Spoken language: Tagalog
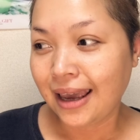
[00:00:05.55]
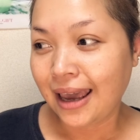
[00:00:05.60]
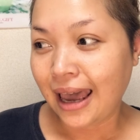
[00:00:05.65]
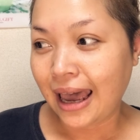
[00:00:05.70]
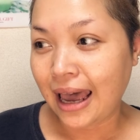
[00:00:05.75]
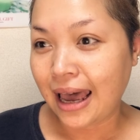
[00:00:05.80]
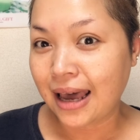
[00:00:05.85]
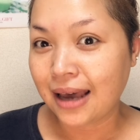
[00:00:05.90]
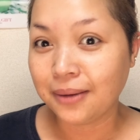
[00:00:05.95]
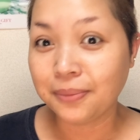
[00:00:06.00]

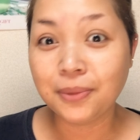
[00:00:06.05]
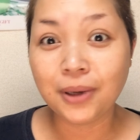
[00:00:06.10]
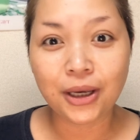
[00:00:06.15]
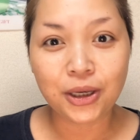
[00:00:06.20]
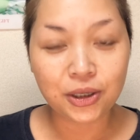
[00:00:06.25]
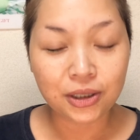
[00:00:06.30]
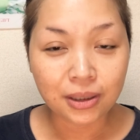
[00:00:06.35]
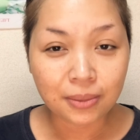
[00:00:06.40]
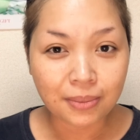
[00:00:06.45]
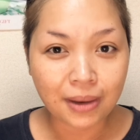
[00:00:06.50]
Um,
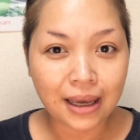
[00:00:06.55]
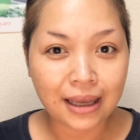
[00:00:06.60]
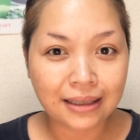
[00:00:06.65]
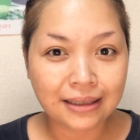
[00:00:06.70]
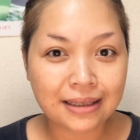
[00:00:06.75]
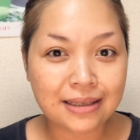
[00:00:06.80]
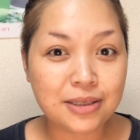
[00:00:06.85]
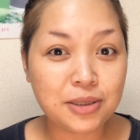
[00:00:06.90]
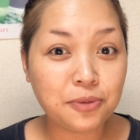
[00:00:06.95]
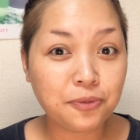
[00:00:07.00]
ngayon naman,
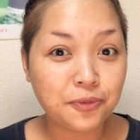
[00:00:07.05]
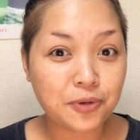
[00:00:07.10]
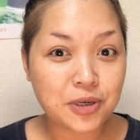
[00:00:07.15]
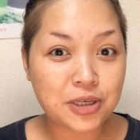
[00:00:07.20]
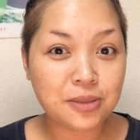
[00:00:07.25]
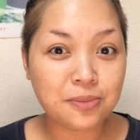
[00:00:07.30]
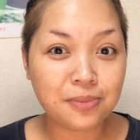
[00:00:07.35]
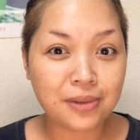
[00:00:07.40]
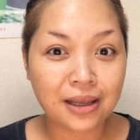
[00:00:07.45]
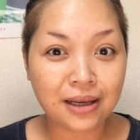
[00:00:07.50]
kasi yung
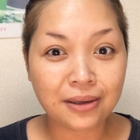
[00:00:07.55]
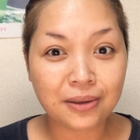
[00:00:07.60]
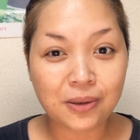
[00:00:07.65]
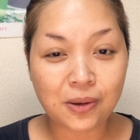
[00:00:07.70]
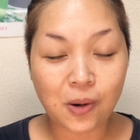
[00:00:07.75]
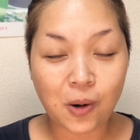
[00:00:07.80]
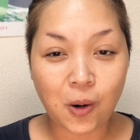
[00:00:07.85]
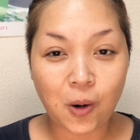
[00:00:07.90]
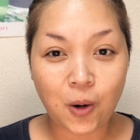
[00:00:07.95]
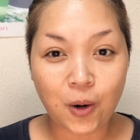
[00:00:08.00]
first vlog
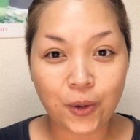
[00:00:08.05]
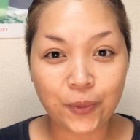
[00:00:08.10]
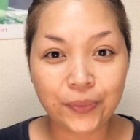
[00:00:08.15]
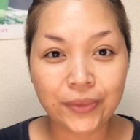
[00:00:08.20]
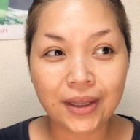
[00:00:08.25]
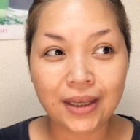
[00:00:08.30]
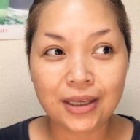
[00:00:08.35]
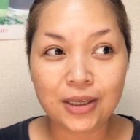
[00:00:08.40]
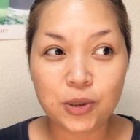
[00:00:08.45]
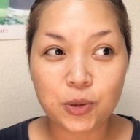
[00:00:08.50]
ko,
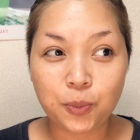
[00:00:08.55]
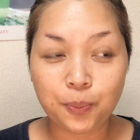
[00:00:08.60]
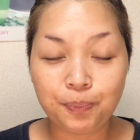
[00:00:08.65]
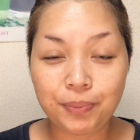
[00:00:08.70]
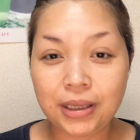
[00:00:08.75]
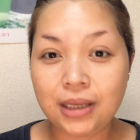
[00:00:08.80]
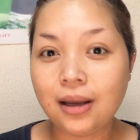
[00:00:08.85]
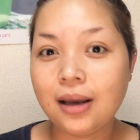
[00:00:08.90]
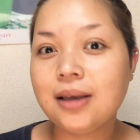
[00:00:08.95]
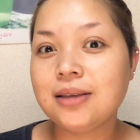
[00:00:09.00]
yung
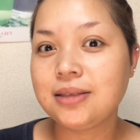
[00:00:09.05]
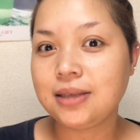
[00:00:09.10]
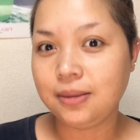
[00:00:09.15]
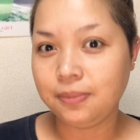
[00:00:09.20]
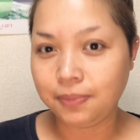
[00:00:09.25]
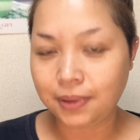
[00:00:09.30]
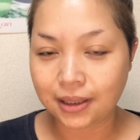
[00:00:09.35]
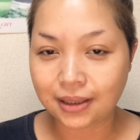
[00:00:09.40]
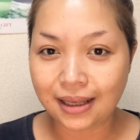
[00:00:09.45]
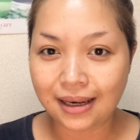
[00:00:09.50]

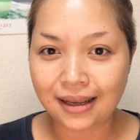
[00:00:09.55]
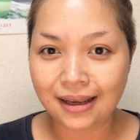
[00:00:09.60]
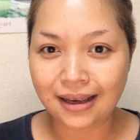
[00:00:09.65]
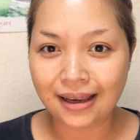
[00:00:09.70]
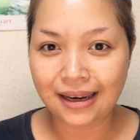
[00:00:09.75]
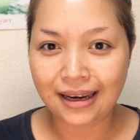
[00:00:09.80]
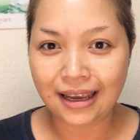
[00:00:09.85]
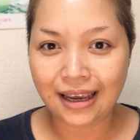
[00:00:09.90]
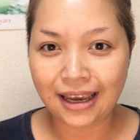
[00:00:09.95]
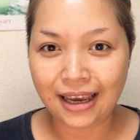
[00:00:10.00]
pinakasimple talaga
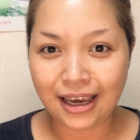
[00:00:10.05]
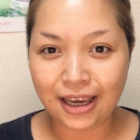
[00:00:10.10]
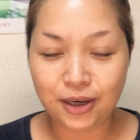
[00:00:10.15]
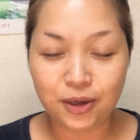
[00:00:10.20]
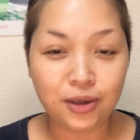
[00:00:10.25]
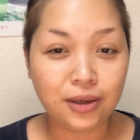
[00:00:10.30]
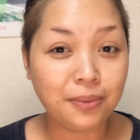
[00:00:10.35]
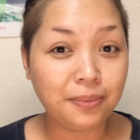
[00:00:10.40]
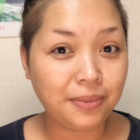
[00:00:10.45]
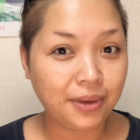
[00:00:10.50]
na ano
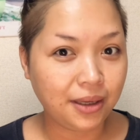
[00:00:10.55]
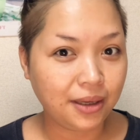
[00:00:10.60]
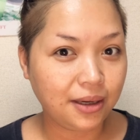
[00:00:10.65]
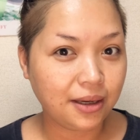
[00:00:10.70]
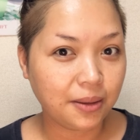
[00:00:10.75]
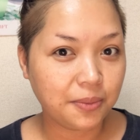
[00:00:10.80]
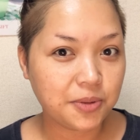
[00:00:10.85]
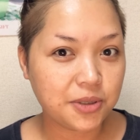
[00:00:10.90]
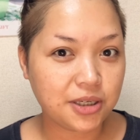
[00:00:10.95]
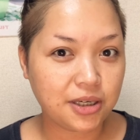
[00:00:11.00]
na
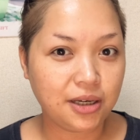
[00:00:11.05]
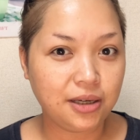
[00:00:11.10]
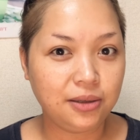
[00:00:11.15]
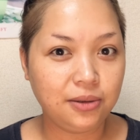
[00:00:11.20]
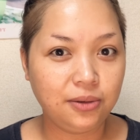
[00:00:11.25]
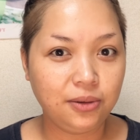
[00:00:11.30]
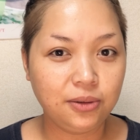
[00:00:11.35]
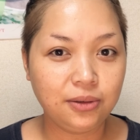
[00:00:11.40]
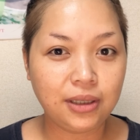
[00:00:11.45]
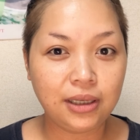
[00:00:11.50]
make-up siya,
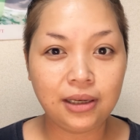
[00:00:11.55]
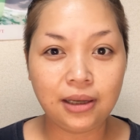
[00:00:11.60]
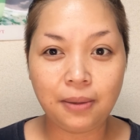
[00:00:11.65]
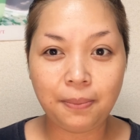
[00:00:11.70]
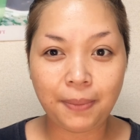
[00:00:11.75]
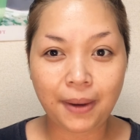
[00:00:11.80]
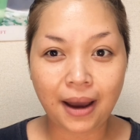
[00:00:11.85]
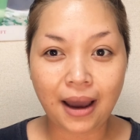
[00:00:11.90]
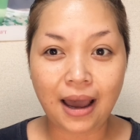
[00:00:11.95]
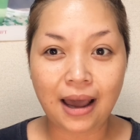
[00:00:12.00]
no? Yung talagang
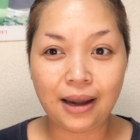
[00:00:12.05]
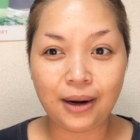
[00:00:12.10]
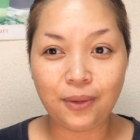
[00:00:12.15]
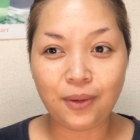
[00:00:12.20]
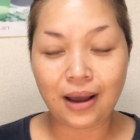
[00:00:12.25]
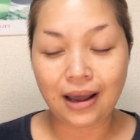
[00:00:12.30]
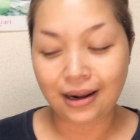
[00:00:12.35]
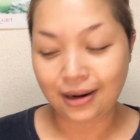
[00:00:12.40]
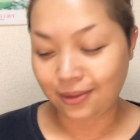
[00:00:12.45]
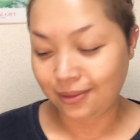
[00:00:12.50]
pang
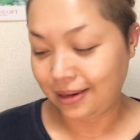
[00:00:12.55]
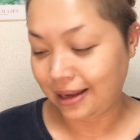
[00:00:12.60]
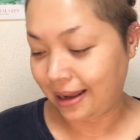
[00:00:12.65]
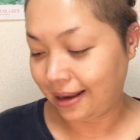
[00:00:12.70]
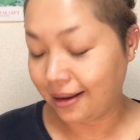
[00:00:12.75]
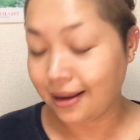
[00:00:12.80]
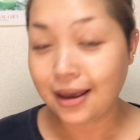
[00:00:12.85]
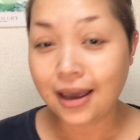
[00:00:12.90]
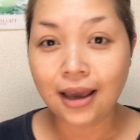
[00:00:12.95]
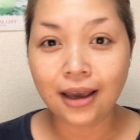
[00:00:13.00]
araw-araw lang.
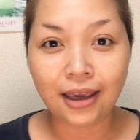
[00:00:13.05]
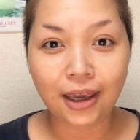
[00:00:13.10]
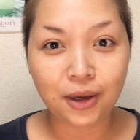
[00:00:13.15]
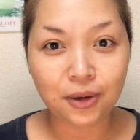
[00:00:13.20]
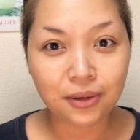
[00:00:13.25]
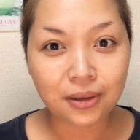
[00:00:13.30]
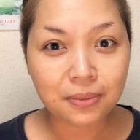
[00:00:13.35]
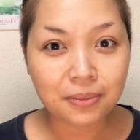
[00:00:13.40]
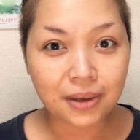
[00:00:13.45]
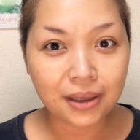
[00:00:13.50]

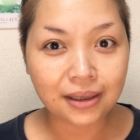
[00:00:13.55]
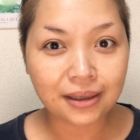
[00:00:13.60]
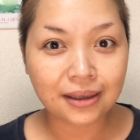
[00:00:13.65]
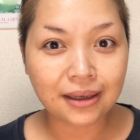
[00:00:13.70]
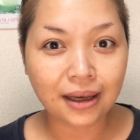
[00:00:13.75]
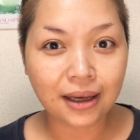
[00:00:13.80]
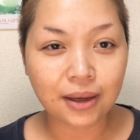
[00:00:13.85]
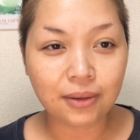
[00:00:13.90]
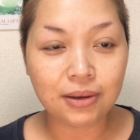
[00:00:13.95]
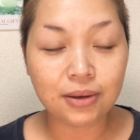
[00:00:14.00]
Ngayon naman, ang
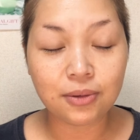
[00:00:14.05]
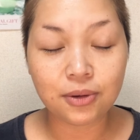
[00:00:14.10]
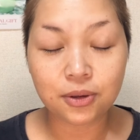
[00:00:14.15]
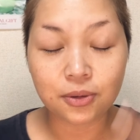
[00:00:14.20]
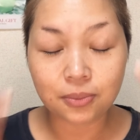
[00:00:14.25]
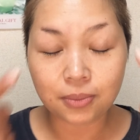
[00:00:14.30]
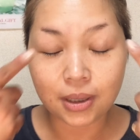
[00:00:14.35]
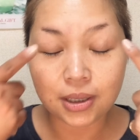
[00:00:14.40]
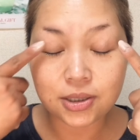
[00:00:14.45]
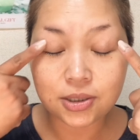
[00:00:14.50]
gagawin ko
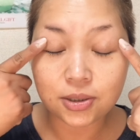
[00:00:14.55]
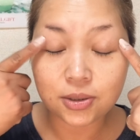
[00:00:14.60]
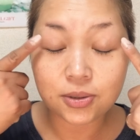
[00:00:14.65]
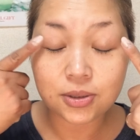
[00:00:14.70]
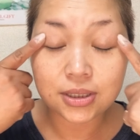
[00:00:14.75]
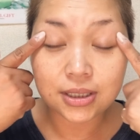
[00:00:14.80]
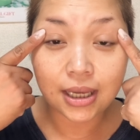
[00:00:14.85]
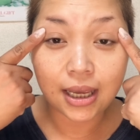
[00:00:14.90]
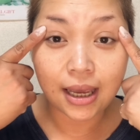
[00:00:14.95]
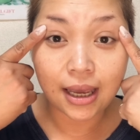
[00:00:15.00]
yung medyo yung
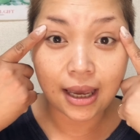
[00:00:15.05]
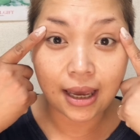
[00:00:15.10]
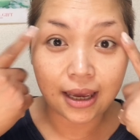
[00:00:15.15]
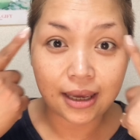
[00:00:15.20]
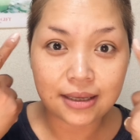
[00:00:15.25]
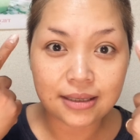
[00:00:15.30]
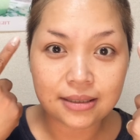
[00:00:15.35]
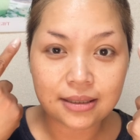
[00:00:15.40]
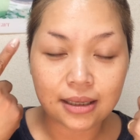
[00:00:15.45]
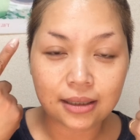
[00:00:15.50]
sa
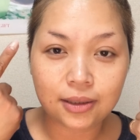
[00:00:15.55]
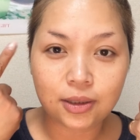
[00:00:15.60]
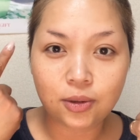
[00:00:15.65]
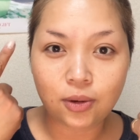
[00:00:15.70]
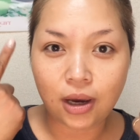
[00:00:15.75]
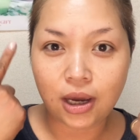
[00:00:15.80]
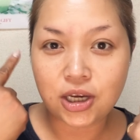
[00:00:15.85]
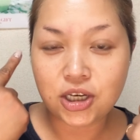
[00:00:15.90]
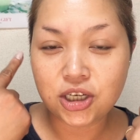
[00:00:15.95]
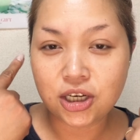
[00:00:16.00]
eyes natin, yung
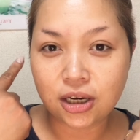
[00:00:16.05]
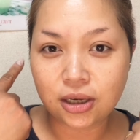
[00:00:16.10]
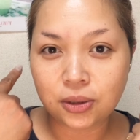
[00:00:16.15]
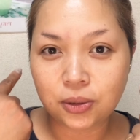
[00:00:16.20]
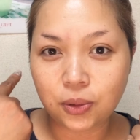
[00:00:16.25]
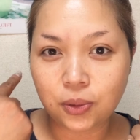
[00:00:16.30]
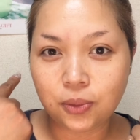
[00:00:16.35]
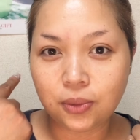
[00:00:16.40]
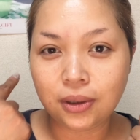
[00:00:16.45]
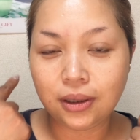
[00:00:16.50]

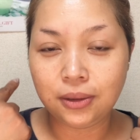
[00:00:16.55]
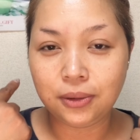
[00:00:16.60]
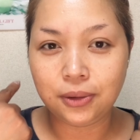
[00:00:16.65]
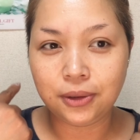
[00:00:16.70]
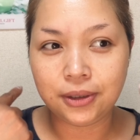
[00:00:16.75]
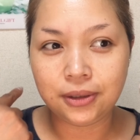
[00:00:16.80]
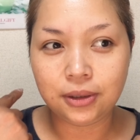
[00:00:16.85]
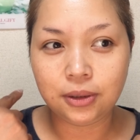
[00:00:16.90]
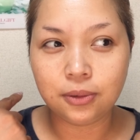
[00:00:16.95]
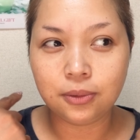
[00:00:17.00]
eyeshadow,
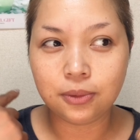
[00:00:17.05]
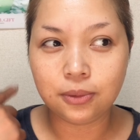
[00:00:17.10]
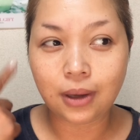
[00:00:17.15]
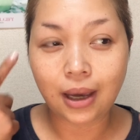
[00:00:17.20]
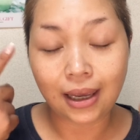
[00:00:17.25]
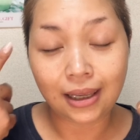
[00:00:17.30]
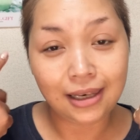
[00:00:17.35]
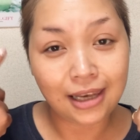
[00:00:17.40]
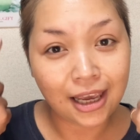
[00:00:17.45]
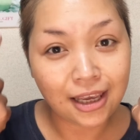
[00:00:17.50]
ganon, yung
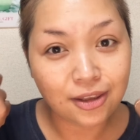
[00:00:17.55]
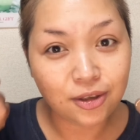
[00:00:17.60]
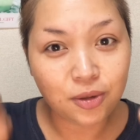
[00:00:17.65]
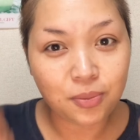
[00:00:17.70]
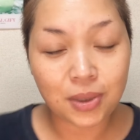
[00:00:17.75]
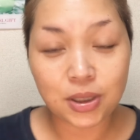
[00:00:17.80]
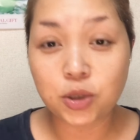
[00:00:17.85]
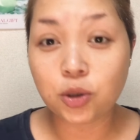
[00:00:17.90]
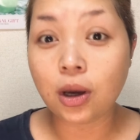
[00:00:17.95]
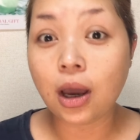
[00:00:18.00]
eyeliner.
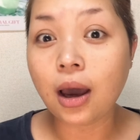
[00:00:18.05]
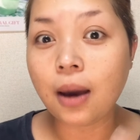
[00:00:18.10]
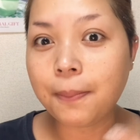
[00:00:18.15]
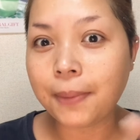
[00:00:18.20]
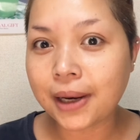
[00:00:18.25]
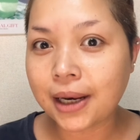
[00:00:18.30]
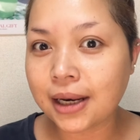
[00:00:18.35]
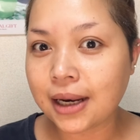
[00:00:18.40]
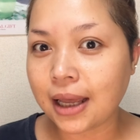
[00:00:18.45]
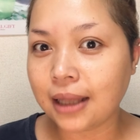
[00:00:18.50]
Medyo
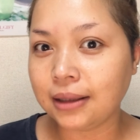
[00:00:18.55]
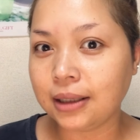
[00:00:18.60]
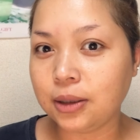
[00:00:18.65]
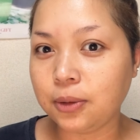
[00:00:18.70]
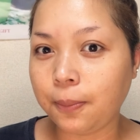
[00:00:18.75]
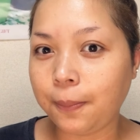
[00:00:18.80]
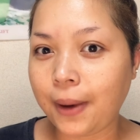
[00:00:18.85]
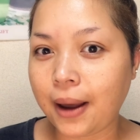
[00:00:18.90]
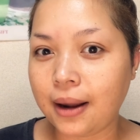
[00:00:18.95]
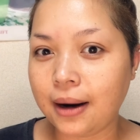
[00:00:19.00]
kakapalan
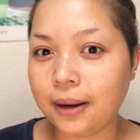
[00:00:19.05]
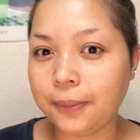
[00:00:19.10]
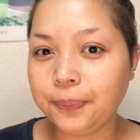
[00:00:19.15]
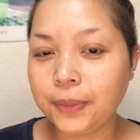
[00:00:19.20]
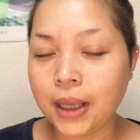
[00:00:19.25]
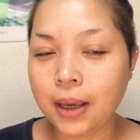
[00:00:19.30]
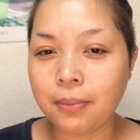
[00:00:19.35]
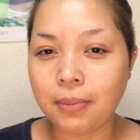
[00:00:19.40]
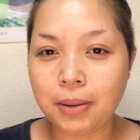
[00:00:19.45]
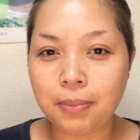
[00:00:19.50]
natin yung parang
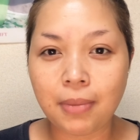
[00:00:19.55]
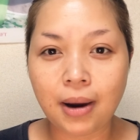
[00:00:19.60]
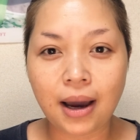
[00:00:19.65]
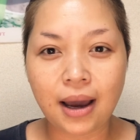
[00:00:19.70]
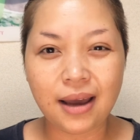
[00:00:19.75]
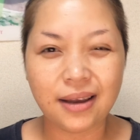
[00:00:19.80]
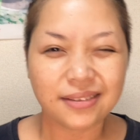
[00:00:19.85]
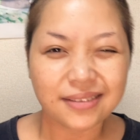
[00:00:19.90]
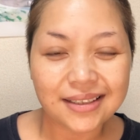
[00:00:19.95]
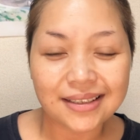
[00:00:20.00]
may
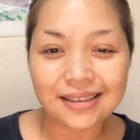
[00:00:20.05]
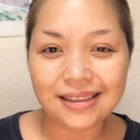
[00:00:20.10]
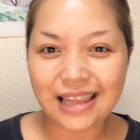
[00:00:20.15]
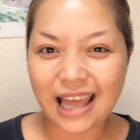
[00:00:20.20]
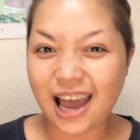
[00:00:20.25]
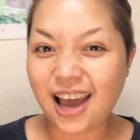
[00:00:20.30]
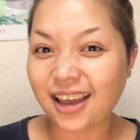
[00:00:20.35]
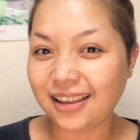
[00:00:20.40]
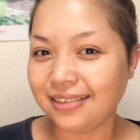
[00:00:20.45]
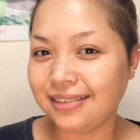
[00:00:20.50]
mga
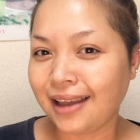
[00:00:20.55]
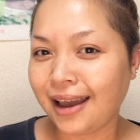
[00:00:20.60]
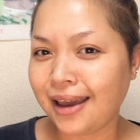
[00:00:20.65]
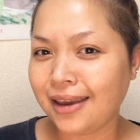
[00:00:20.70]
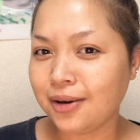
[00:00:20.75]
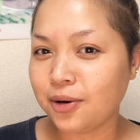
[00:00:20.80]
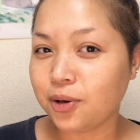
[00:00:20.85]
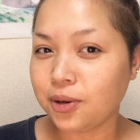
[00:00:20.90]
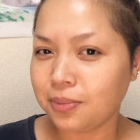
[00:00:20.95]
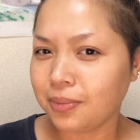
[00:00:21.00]
lakad
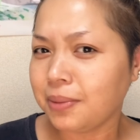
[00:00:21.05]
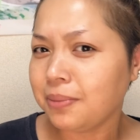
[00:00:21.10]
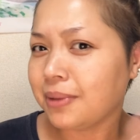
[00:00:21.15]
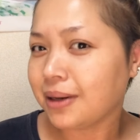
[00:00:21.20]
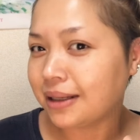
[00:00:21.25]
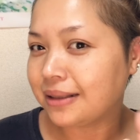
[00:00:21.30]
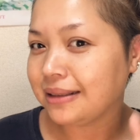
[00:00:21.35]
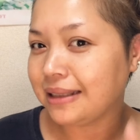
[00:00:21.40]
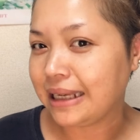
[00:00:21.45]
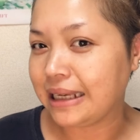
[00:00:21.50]
tayo or may
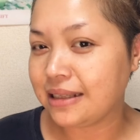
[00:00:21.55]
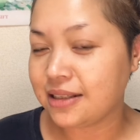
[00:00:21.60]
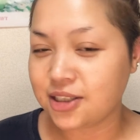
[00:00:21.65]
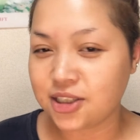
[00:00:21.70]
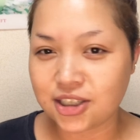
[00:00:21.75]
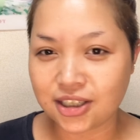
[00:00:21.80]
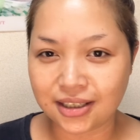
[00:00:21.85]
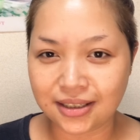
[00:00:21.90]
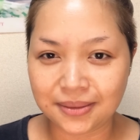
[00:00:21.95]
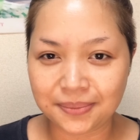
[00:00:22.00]
mga date
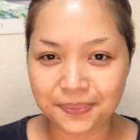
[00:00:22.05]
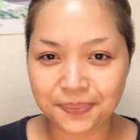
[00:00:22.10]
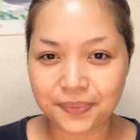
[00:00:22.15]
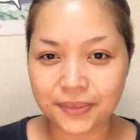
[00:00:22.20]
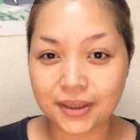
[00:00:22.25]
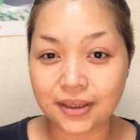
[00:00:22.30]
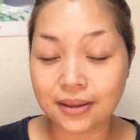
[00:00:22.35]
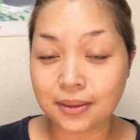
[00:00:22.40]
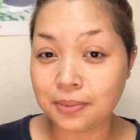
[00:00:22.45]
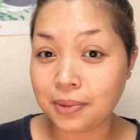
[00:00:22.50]
dyan.
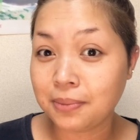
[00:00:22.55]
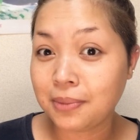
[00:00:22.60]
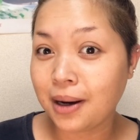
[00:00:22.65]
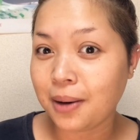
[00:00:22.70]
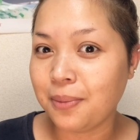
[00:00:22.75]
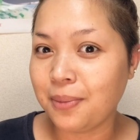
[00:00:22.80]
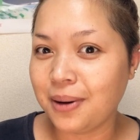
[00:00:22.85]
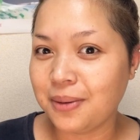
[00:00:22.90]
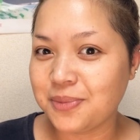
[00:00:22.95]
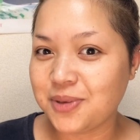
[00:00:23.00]
Di ba
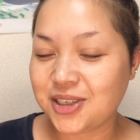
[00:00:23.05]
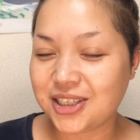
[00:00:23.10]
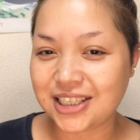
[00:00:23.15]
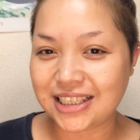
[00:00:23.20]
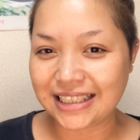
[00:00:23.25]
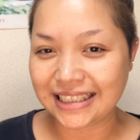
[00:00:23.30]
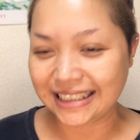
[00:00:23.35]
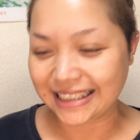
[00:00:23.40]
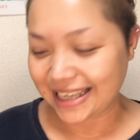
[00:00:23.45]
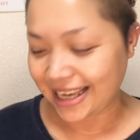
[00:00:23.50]
mga momshi?